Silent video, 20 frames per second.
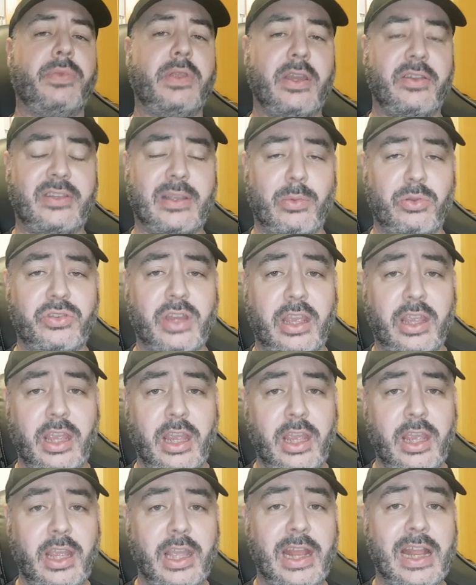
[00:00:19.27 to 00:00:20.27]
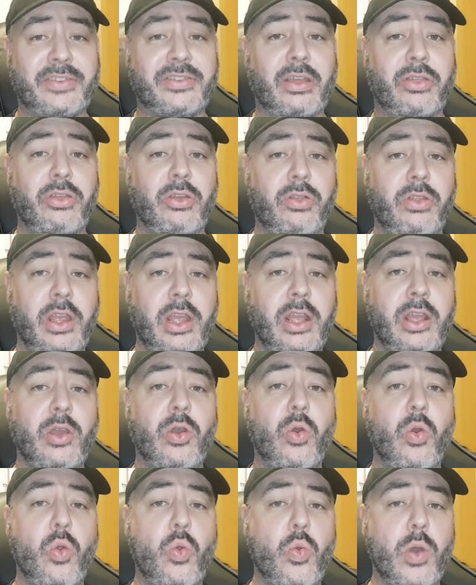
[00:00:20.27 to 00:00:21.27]
Estamos aquí en la sección de
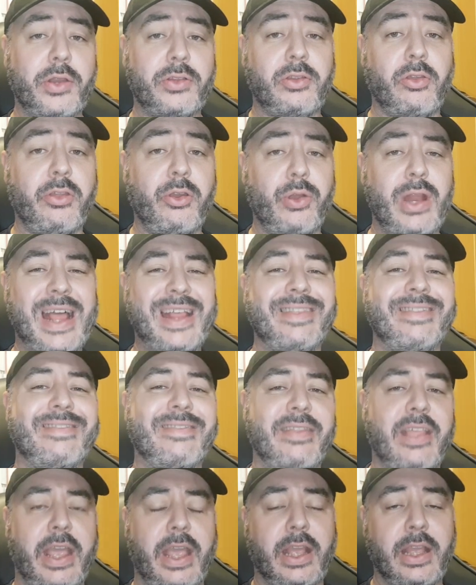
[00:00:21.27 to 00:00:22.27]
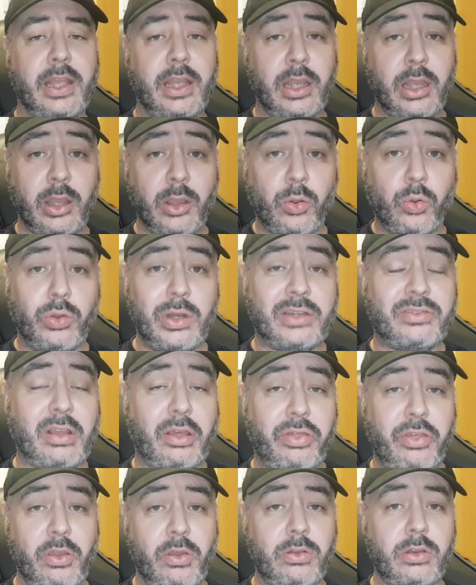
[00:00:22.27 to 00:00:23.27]
un cuarto de hora de una
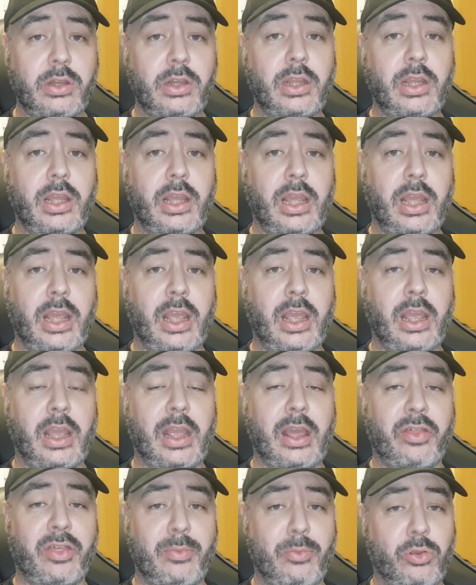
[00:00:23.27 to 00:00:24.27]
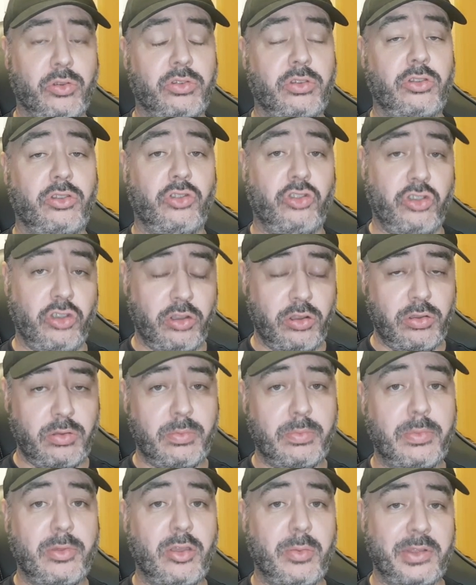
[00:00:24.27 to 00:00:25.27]
sección eh, que hacemos yo,
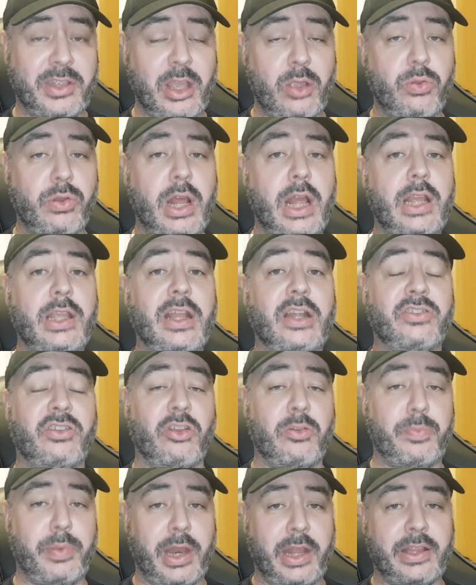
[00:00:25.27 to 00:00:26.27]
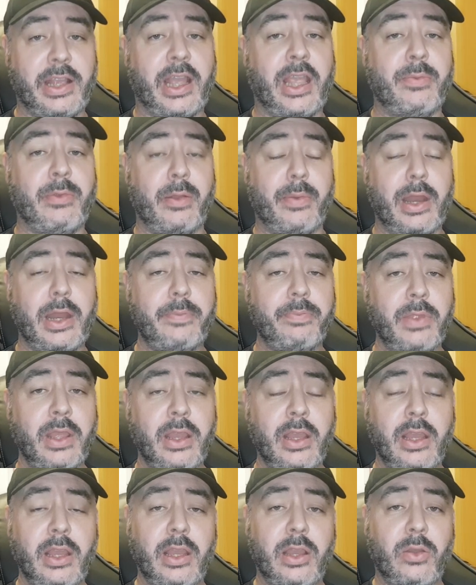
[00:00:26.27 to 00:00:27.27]
de Bitácora y el señor Perita Gamer, ¿vale?
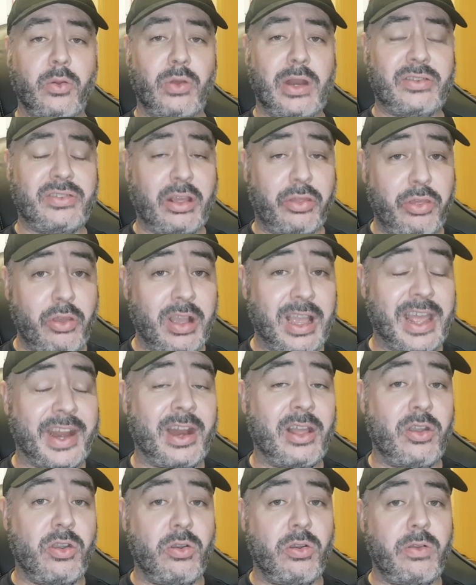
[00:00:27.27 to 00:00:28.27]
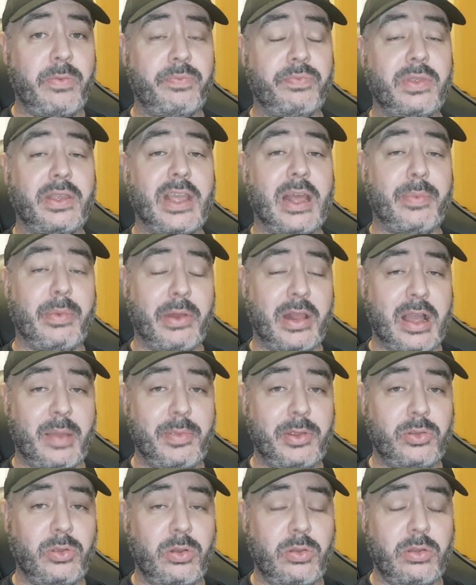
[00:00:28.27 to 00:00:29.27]
Una sección que arrancó ya el primer
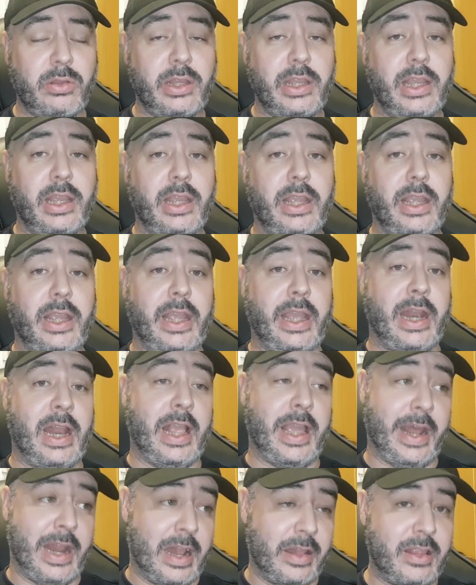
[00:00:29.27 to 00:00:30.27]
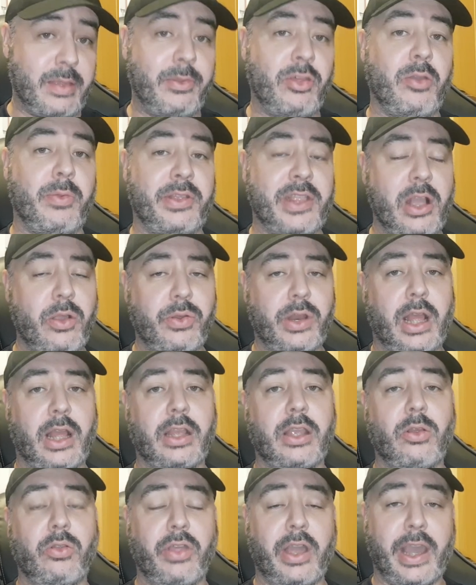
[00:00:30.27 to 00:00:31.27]
capítulo en el canal de Video Bitácora,
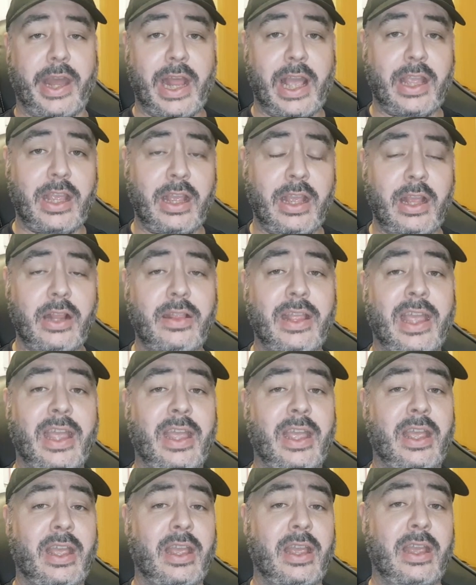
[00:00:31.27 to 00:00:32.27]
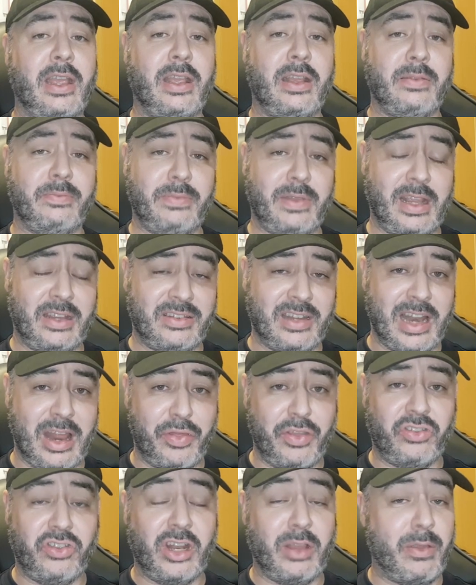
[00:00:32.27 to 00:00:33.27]
os dejaré aquí eh, ese
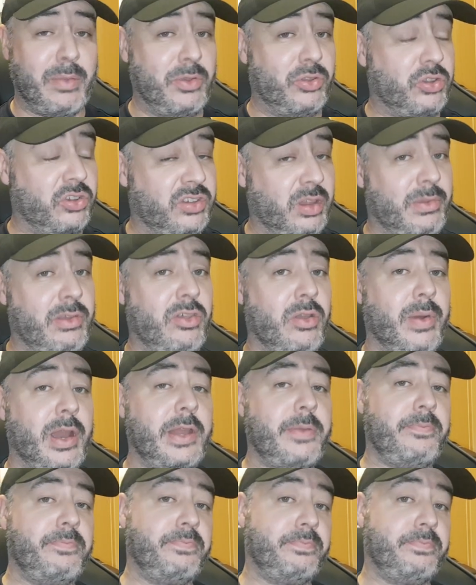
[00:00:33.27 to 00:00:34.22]
enlace si no habéis visto ese vídeo, ¿vale?